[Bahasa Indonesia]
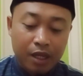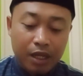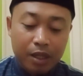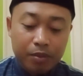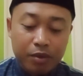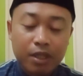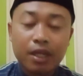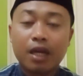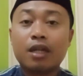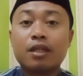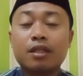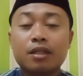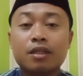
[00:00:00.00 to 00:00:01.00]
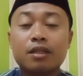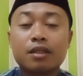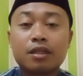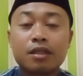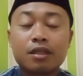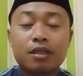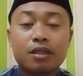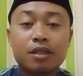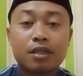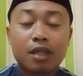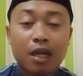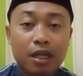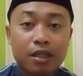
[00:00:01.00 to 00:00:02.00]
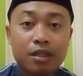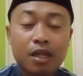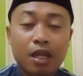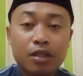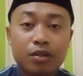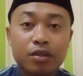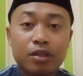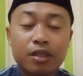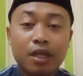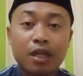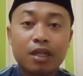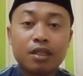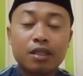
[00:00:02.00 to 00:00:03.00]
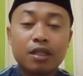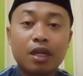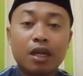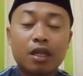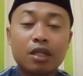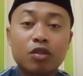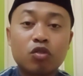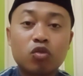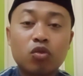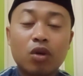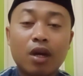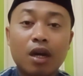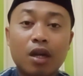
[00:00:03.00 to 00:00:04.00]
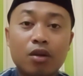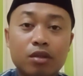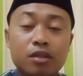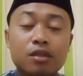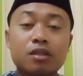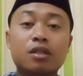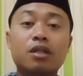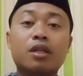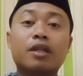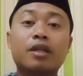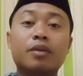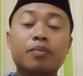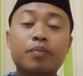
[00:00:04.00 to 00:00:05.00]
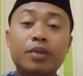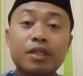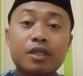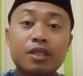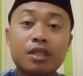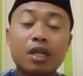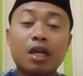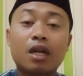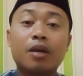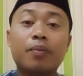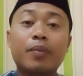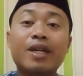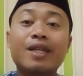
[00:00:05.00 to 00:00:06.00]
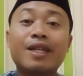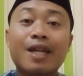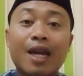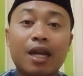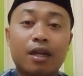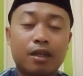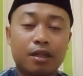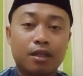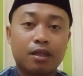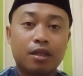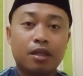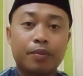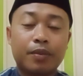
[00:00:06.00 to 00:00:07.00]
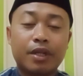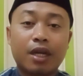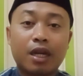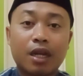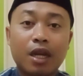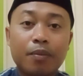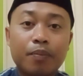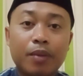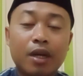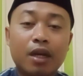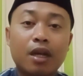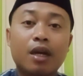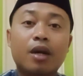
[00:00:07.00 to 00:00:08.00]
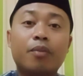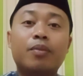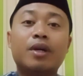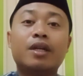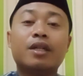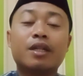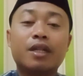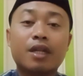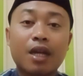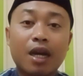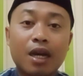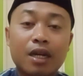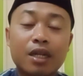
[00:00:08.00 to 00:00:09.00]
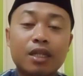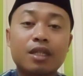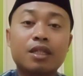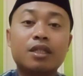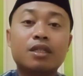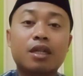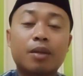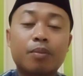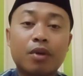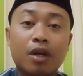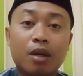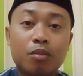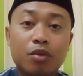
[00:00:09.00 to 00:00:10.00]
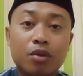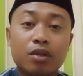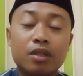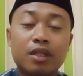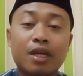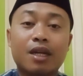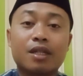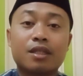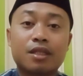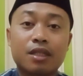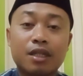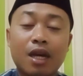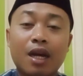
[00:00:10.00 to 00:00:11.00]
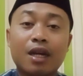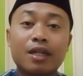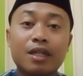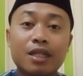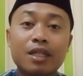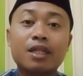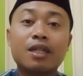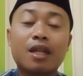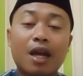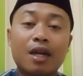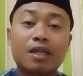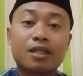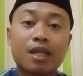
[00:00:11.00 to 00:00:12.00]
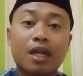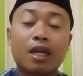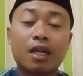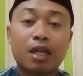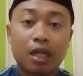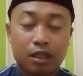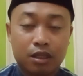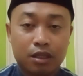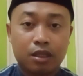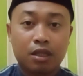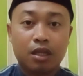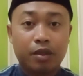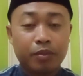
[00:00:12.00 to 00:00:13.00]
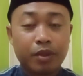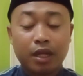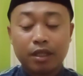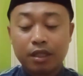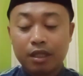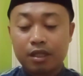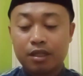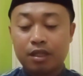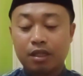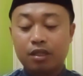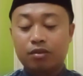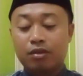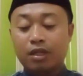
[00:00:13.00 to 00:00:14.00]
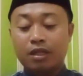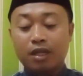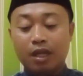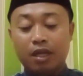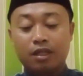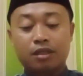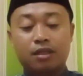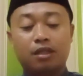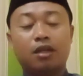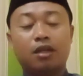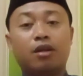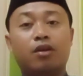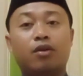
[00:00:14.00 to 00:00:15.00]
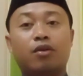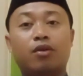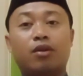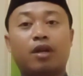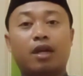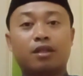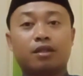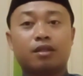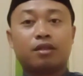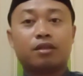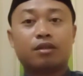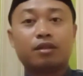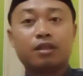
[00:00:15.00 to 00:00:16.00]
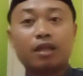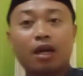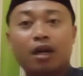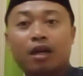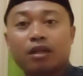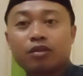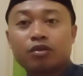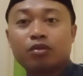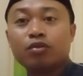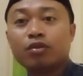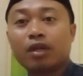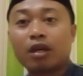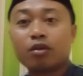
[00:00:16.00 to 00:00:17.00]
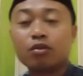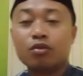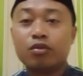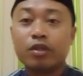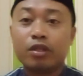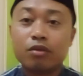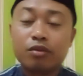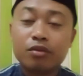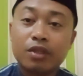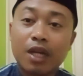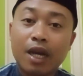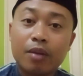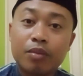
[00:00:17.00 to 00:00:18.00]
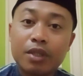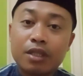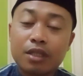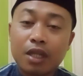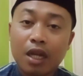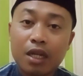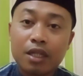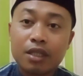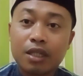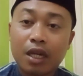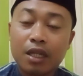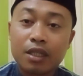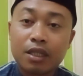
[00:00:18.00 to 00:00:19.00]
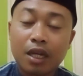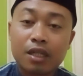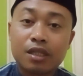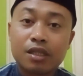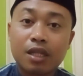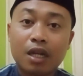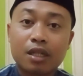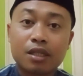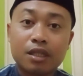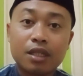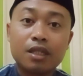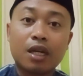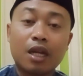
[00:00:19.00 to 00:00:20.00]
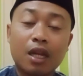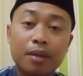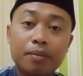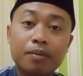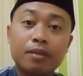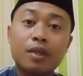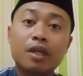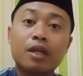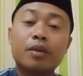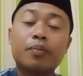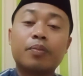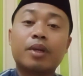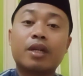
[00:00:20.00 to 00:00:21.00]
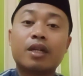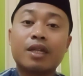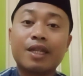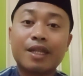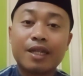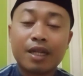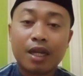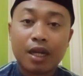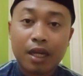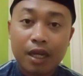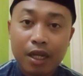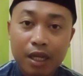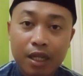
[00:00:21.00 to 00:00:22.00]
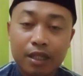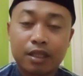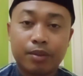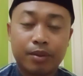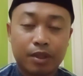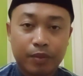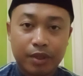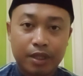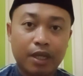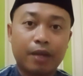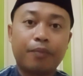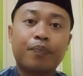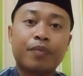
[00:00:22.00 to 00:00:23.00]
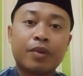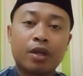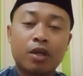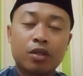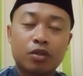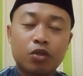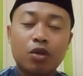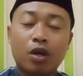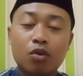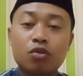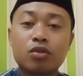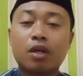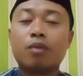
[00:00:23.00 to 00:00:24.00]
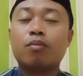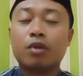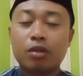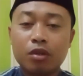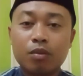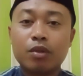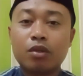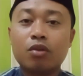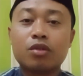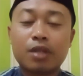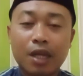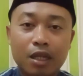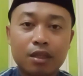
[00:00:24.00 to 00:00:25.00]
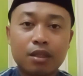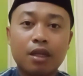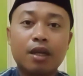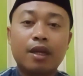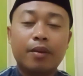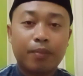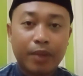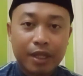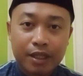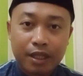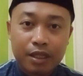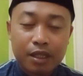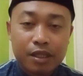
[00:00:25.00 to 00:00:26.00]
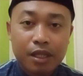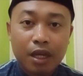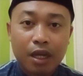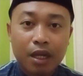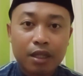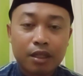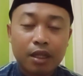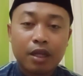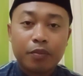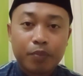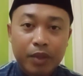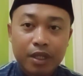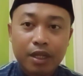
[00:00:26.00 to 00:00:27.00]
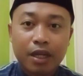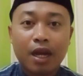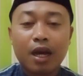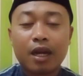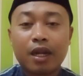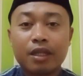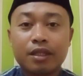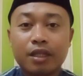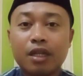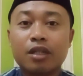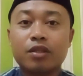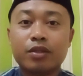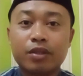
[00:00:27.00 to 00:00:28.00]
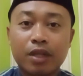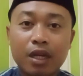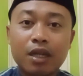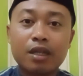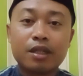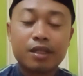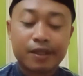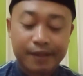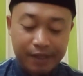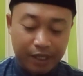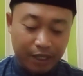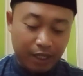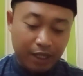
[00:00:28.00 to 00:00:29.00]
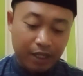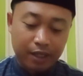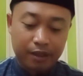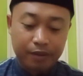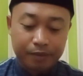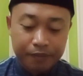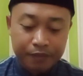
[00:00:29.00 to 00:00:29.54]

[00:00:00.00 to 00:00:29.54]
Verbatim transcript: Kemudian, syarat selanjutnya dia itu harus bisa mendengar. Mendengar apa? Mendengar ijab kabul yang sedang dilaksanakan. Berarti di sini sudah jelas orang yang tunarungu itu tidak bisa dijadikan saksi dalam pernikahan, teman-teman ya. Jadi harus yang betul-betul sehat. Matanya sehat, pendengarannya juga sehat.